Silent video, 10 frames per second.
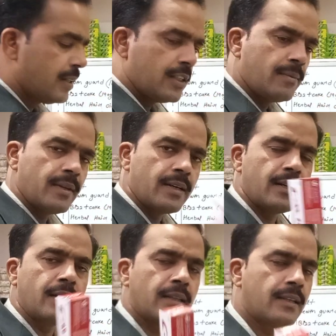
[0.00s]
इसमें रेड
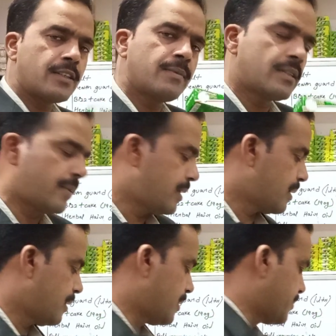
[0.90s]
निकलता है इसमें सफ़ेद
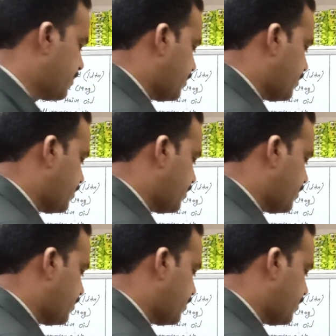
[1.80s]
निकलेगा